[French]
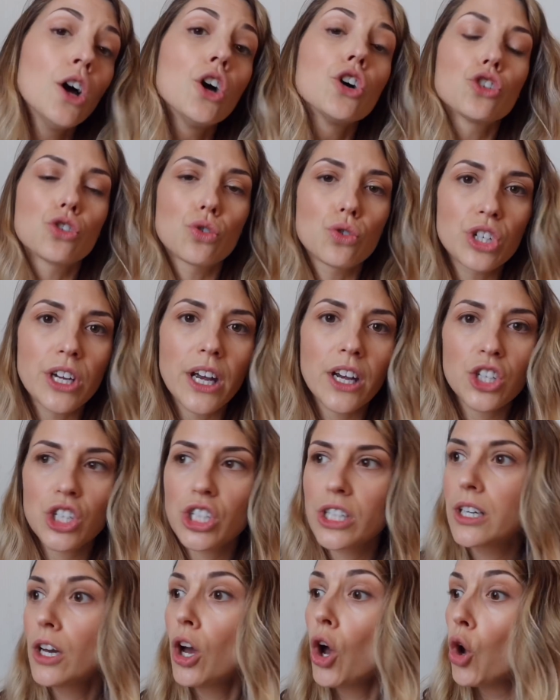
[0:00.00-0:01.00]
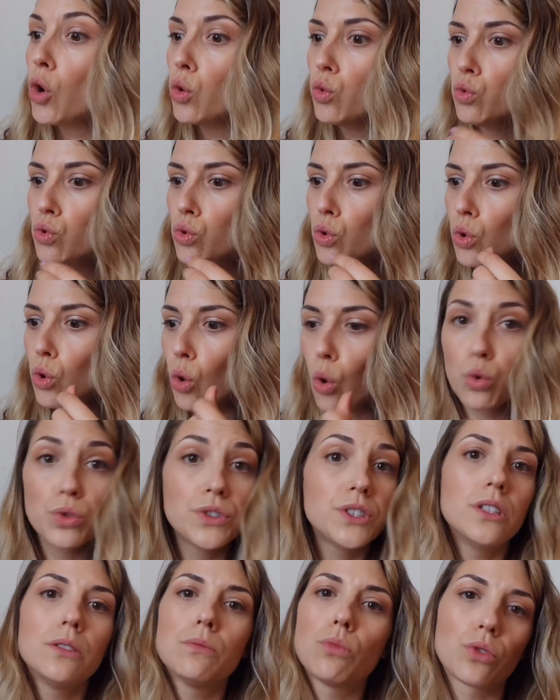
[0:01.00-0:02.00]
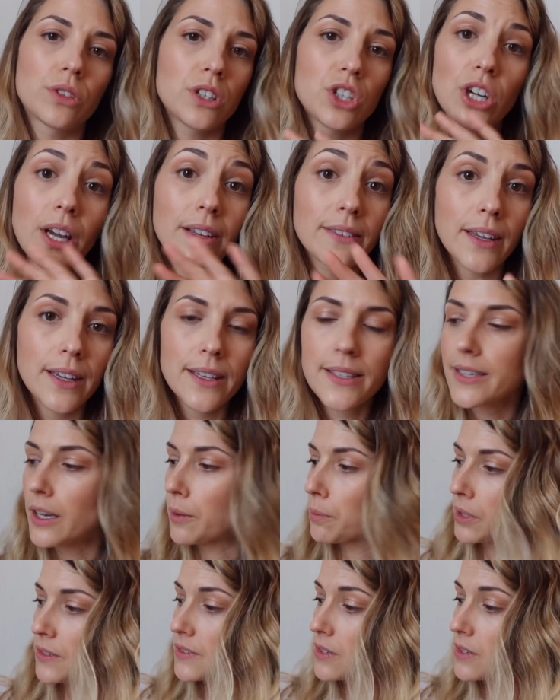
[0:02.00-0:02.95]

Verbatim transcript: Je cherchais une routine, bon déjà très simple, hein.